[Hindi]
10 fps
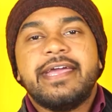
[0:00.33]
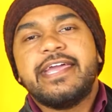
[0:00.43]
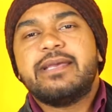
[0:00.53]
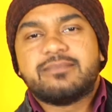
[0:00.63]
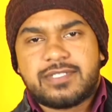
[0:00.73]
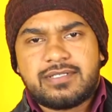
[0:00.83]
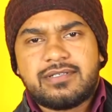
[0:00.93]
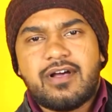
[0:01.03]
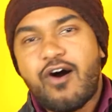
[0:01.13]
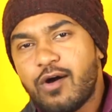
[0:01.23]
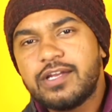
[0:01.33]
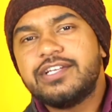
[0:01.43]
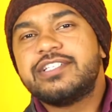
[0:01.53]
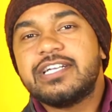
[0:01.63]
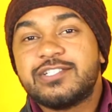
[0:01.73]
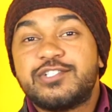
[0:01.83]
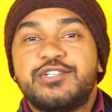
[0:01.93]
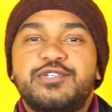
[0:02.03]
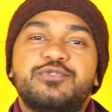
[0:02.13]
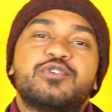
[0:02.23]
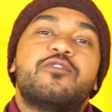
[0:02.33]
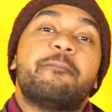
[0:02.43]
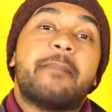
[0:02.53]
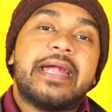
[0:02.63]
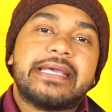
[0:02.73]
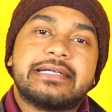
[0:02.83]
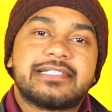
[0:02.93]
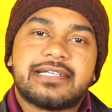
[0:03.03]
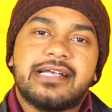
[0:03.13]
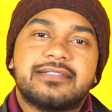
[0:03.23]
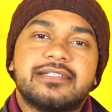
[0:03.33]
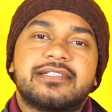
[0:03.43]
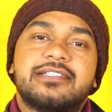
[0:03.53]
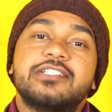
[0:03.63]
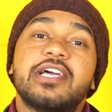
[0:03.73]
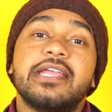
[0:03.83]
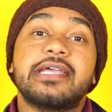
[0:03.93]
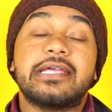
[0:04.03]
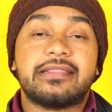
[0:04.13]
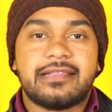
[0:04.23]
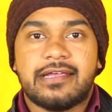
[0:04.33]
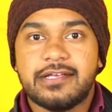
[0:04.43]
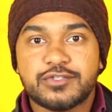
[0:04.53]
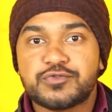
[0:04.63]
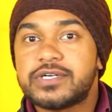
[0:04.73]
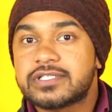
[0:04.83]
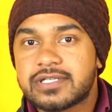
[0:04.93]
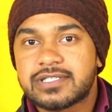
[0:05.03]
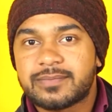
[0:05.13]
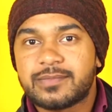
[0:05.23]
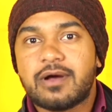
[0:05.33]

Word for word: एम्स ऑल इंडिया इंस्टीट्यूट ऑफ मेडिकल साइंसेज न जाने कितने ही स्टूडेंट्स का सपना